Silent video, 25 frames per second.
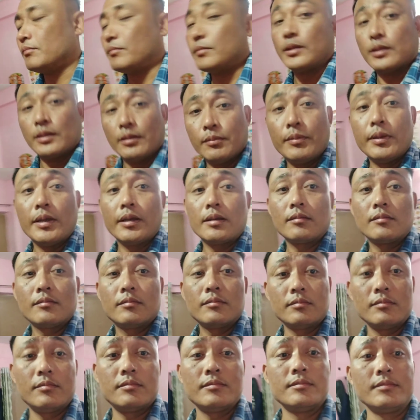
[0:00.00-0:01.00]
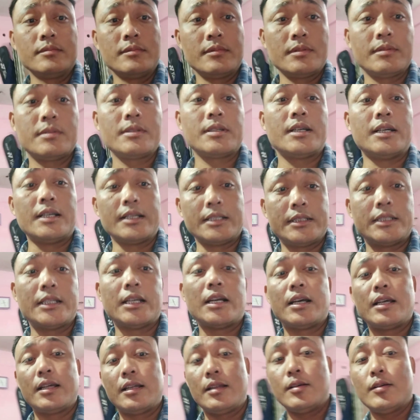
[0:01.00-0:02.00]
मतलब एक
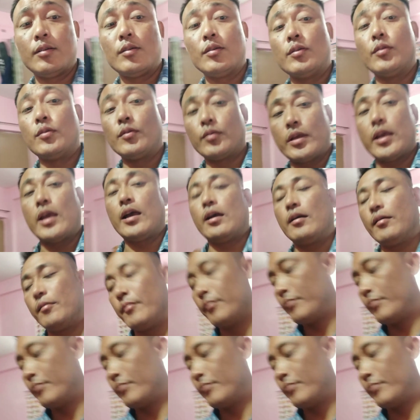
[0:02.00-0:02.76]
खर्चा हो गया